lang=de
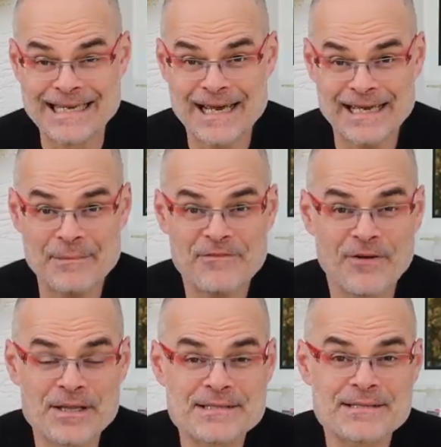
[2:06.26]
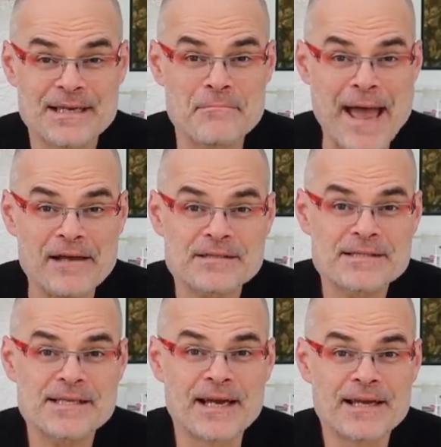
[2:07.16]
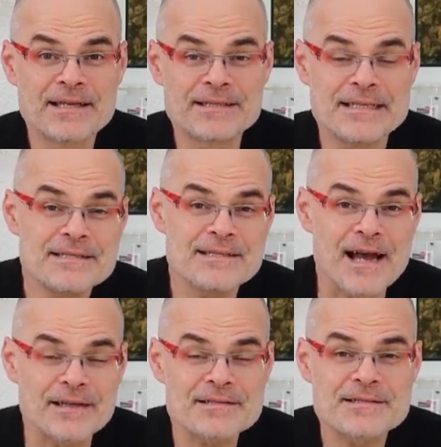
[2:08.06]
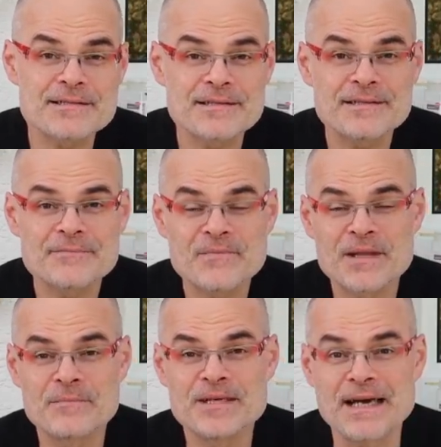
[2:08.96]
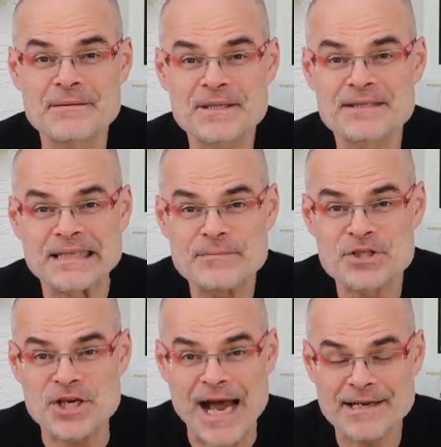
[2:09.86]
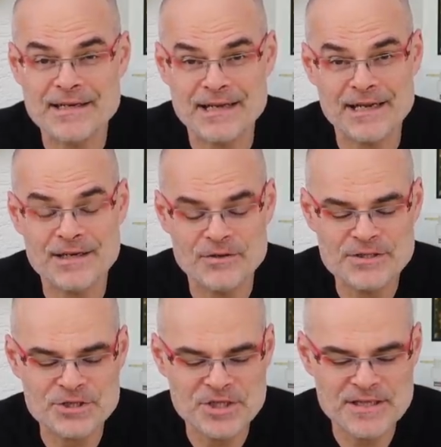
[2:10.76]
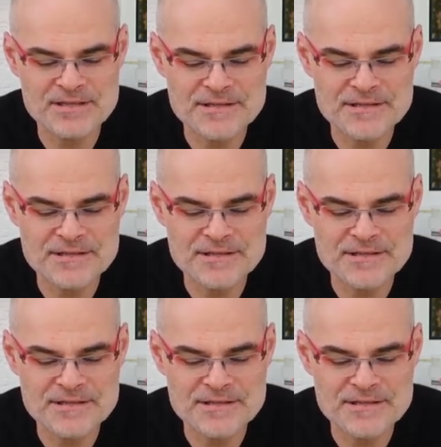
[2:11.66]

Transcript: der ebenfalls im März diesen Jahres äh, mit einem Getriebeschaden leider ausgeschieden